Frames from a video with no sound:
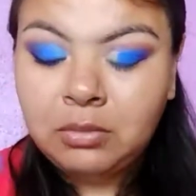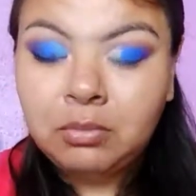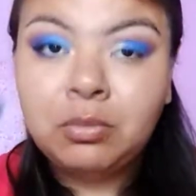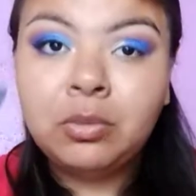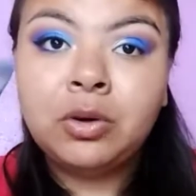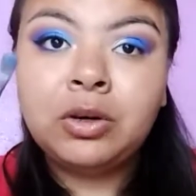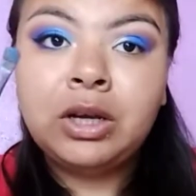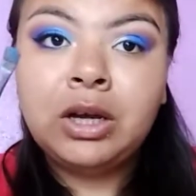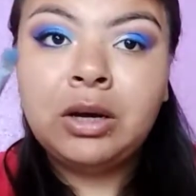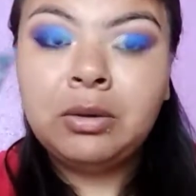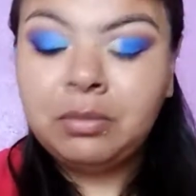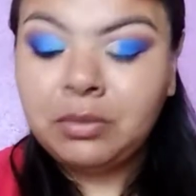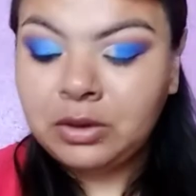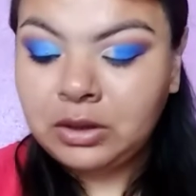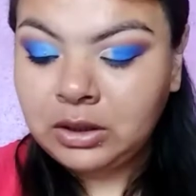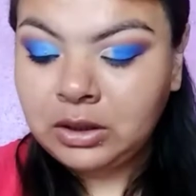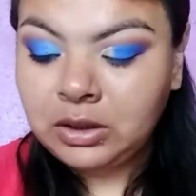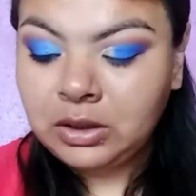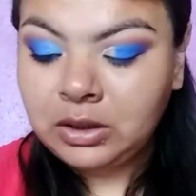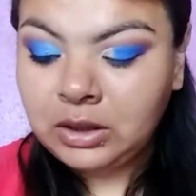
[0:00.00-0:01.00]
voy a
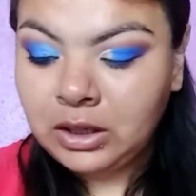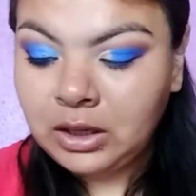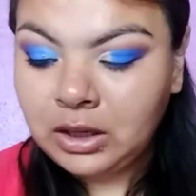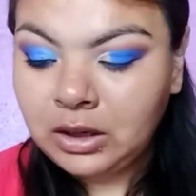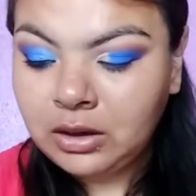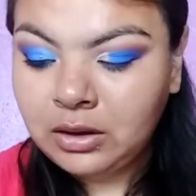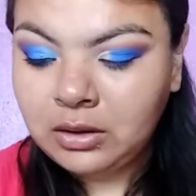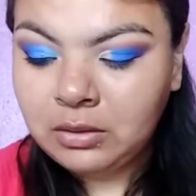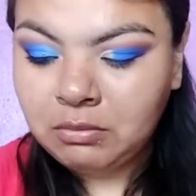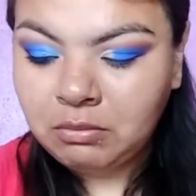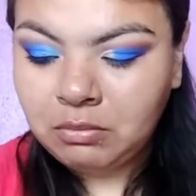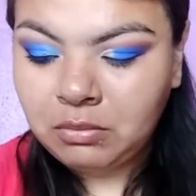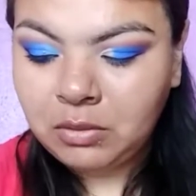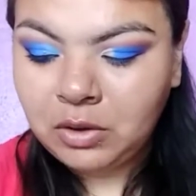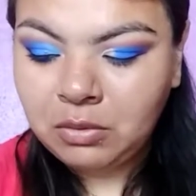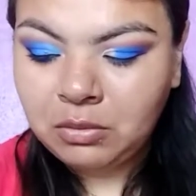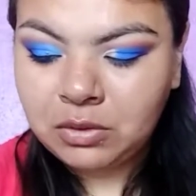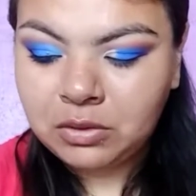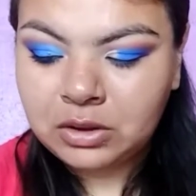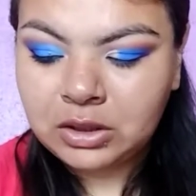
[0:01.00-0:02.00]
voltear
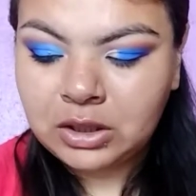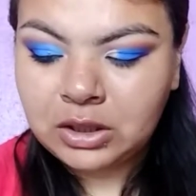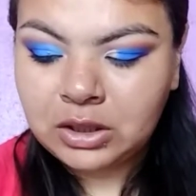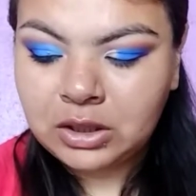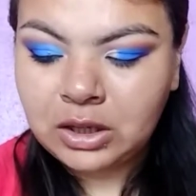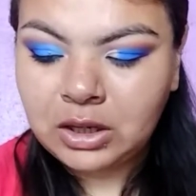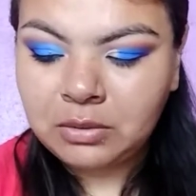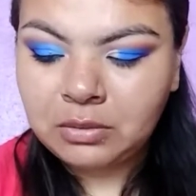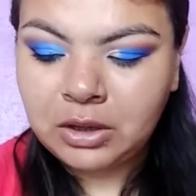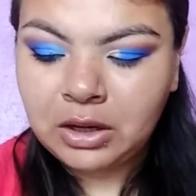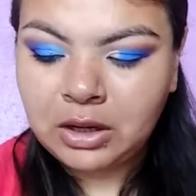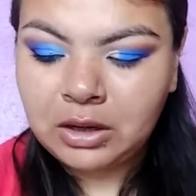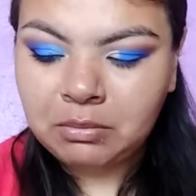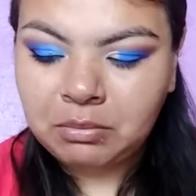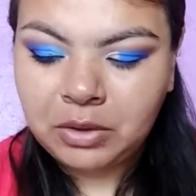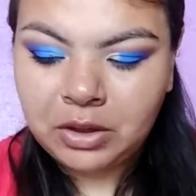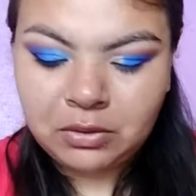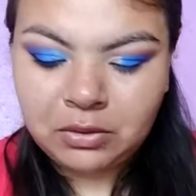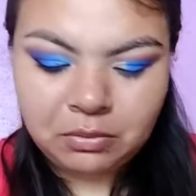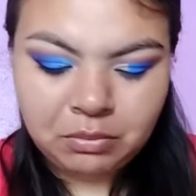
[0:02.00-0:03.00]
mi brocha, la voy a
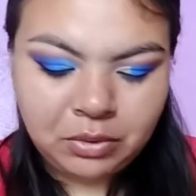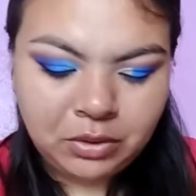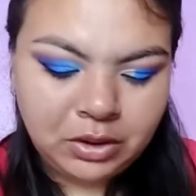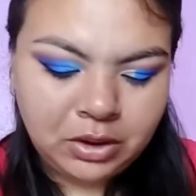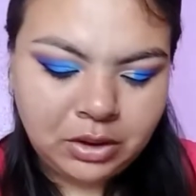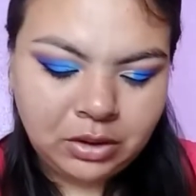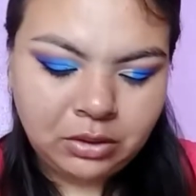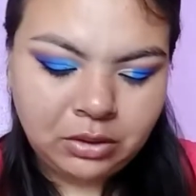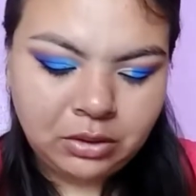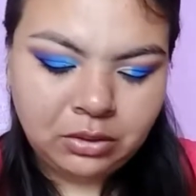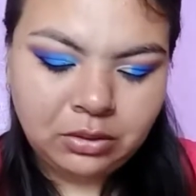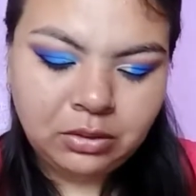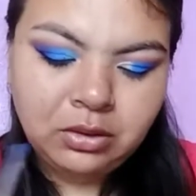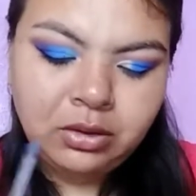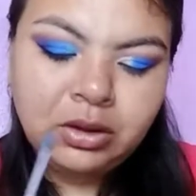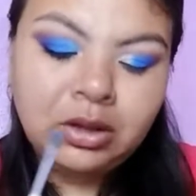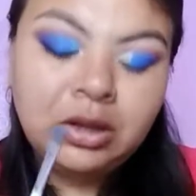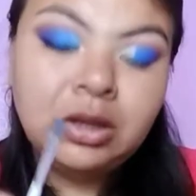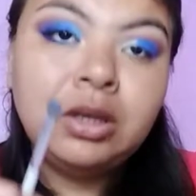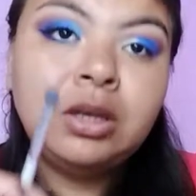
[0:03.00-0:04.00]
limpiar un poquito
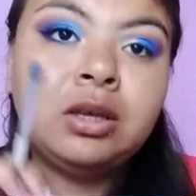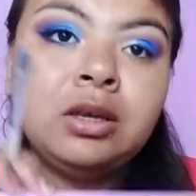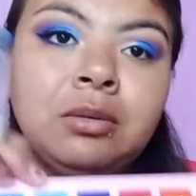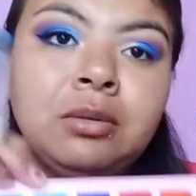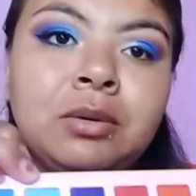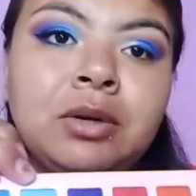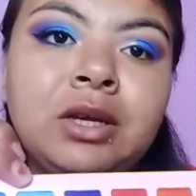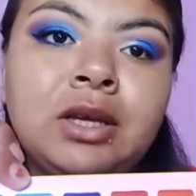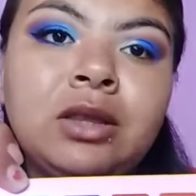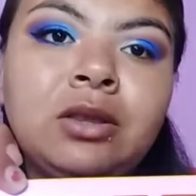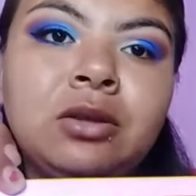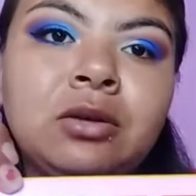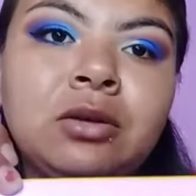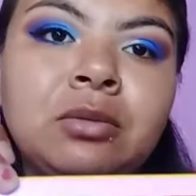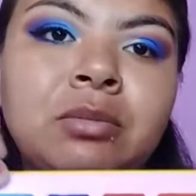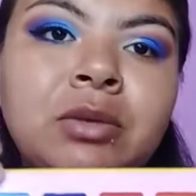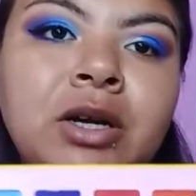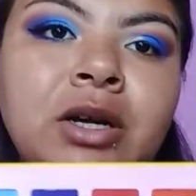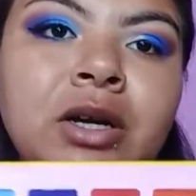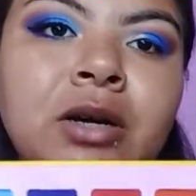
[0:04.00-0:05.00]
y voy a
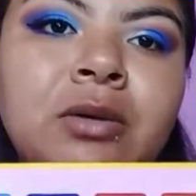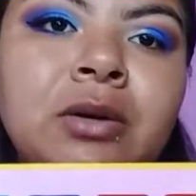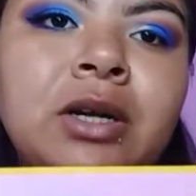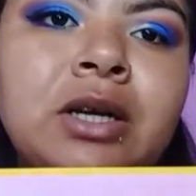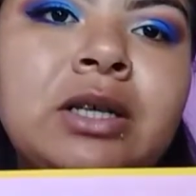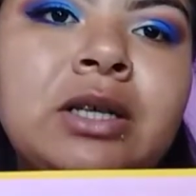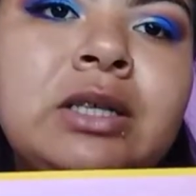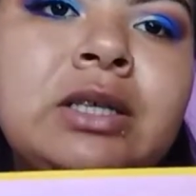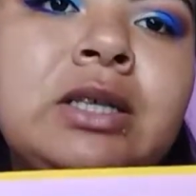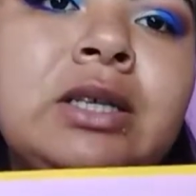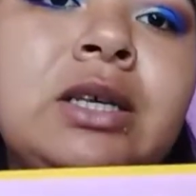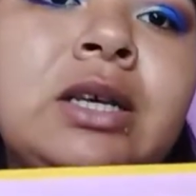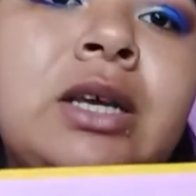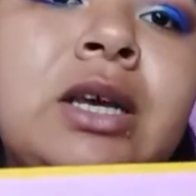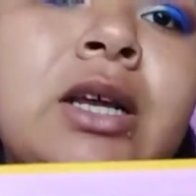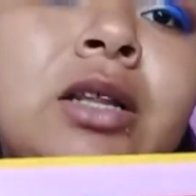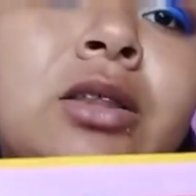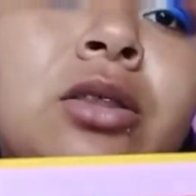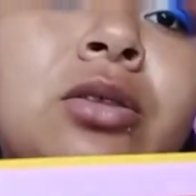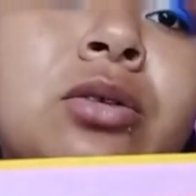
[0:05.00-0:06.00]
tomar ahora sí
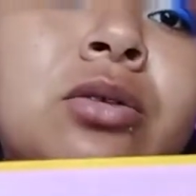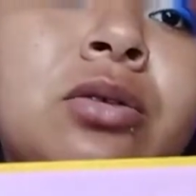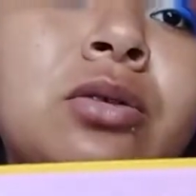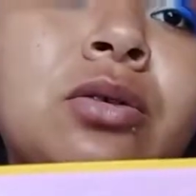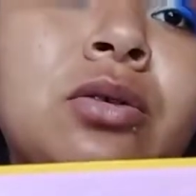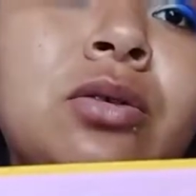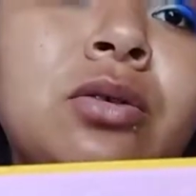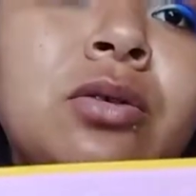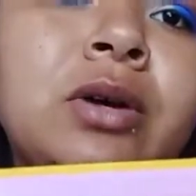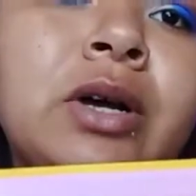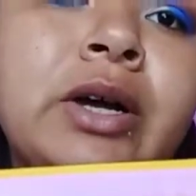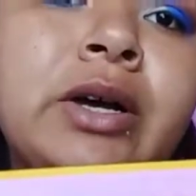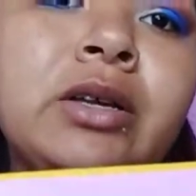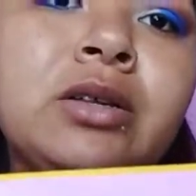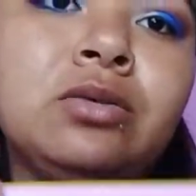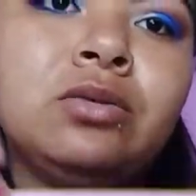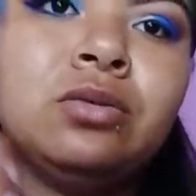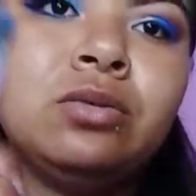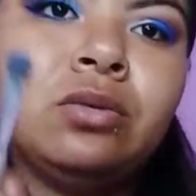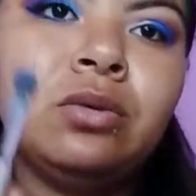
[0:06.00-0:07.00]
el tono
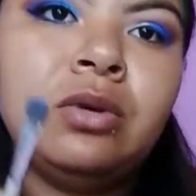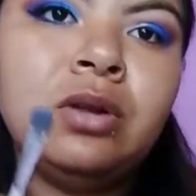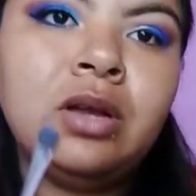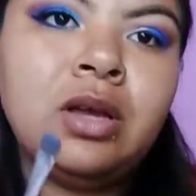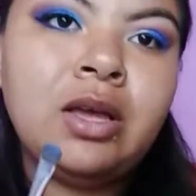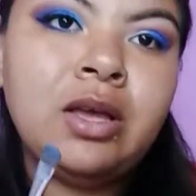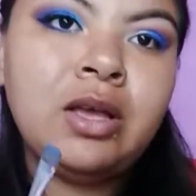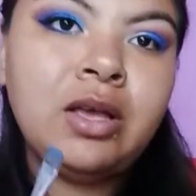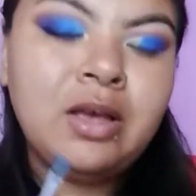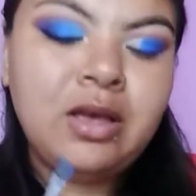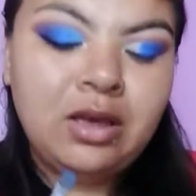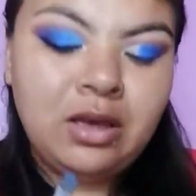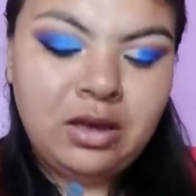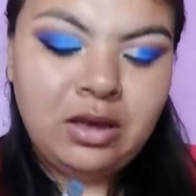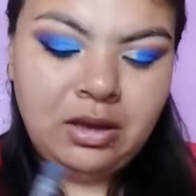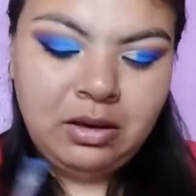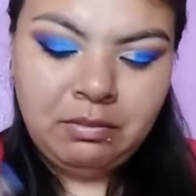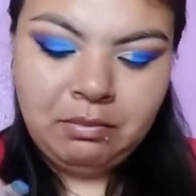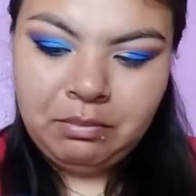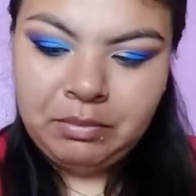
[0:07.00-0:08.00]
azul
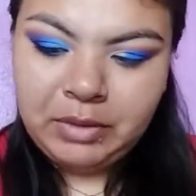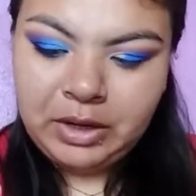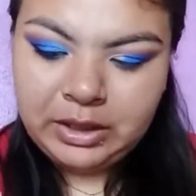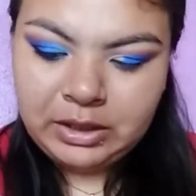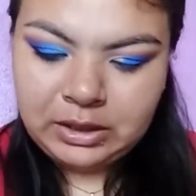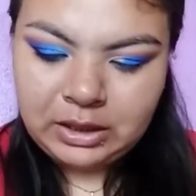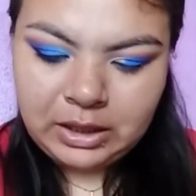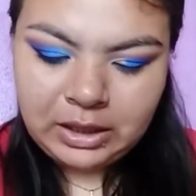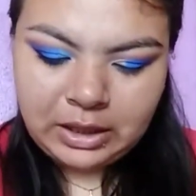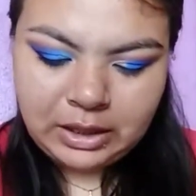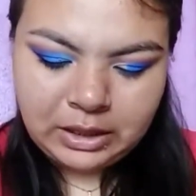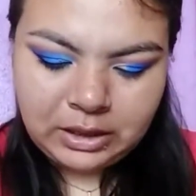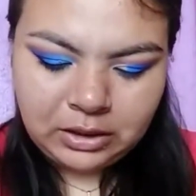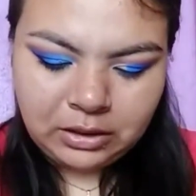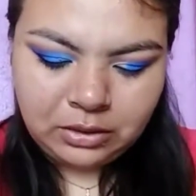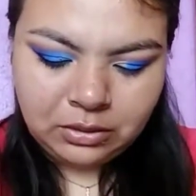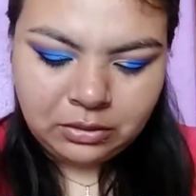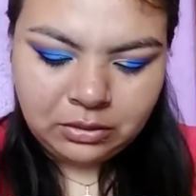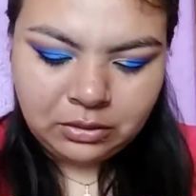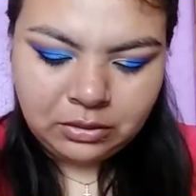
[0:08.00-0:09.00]
eh, más
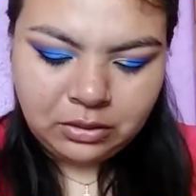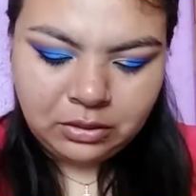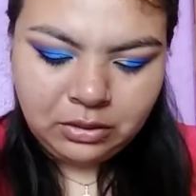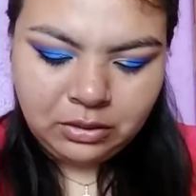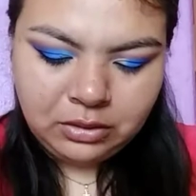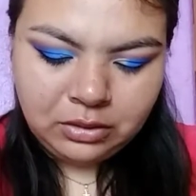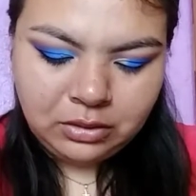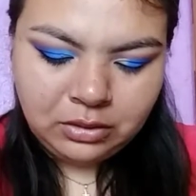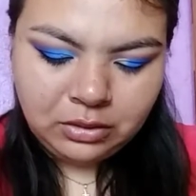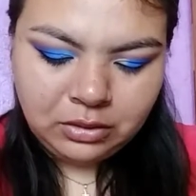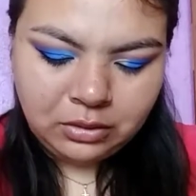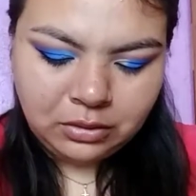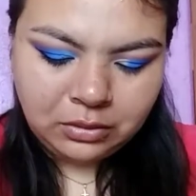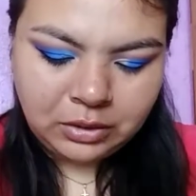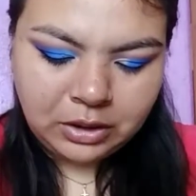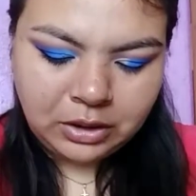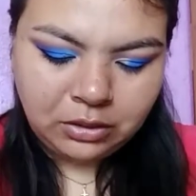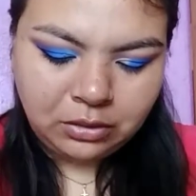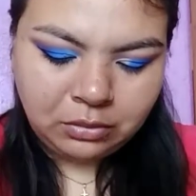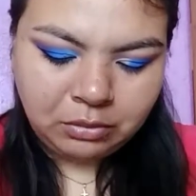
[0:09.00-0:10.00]
clarito, lo
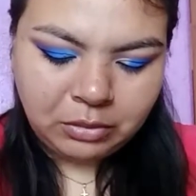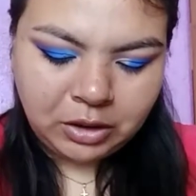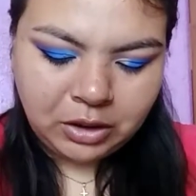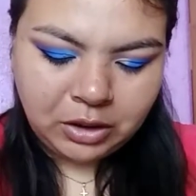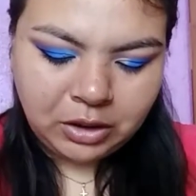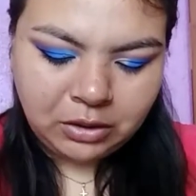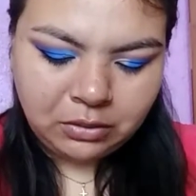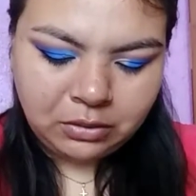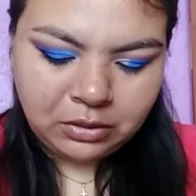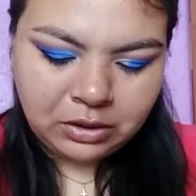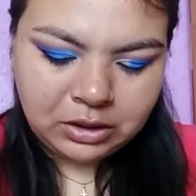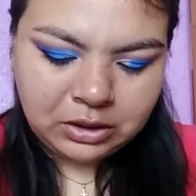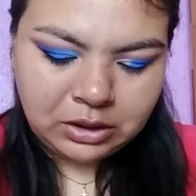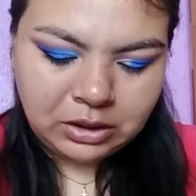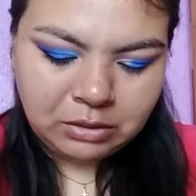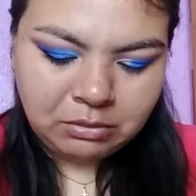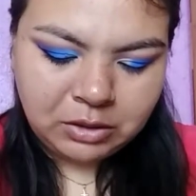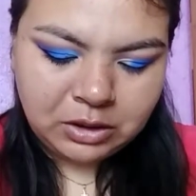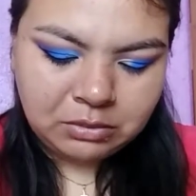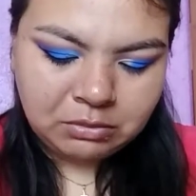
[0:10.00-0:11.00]
voy a tomar con
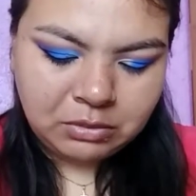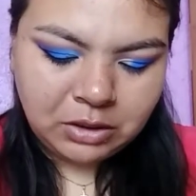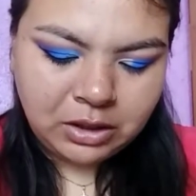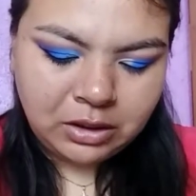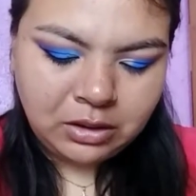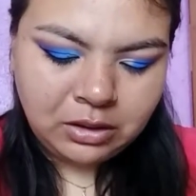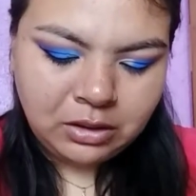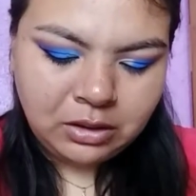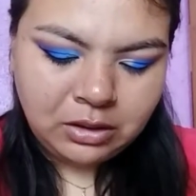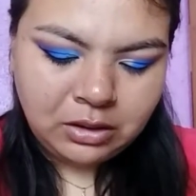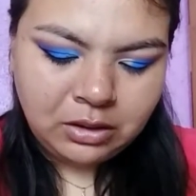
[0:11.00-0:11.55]
esta misma